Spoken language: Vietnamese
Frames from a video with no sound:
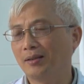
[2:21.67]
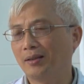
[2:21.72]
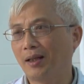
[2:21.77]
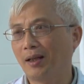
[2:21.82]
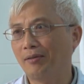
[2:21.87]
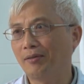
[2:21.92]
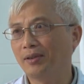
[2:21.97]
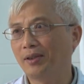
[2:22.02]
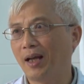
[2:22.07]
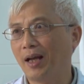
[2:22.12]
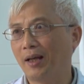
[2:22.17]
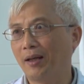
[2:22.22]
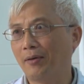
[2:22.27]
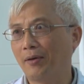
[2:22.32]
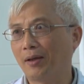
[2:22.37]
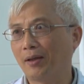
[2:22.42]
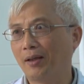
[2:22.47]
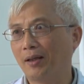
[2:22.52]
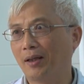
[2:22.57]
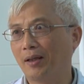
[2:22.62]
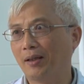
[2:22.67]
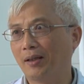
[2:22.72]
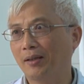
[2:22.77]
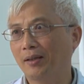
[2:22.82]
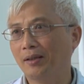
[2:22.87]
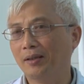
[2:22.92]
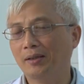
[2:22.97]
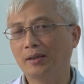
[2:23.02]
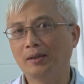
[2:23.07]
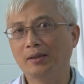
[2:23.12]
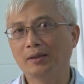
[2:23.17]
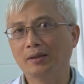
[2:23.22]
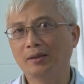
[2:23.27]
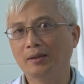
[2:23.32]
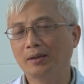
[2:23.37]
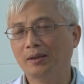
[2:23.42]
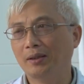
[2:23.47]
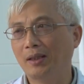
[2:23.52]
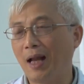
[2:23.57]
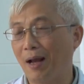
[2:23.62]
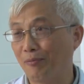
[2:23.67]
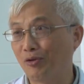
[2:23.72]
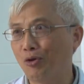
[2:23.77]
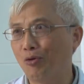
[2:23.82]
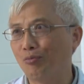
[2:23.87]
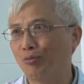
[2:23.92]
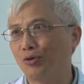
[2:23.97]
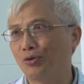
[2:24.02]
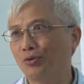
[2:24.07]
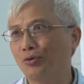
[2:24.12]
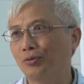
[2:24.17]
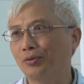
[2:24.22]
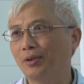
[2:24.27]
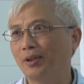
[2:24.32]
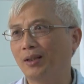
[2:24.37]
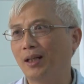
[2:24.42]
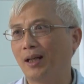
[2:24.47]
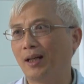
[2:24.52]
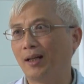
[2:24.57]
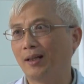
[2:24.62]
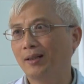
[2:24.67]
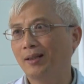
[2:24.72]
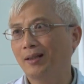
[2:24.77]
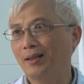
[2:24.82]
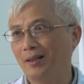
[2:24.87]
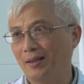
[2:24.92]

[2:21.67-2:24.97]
kéo dài hoặc là hơi hơi lạm dụng một chút thì là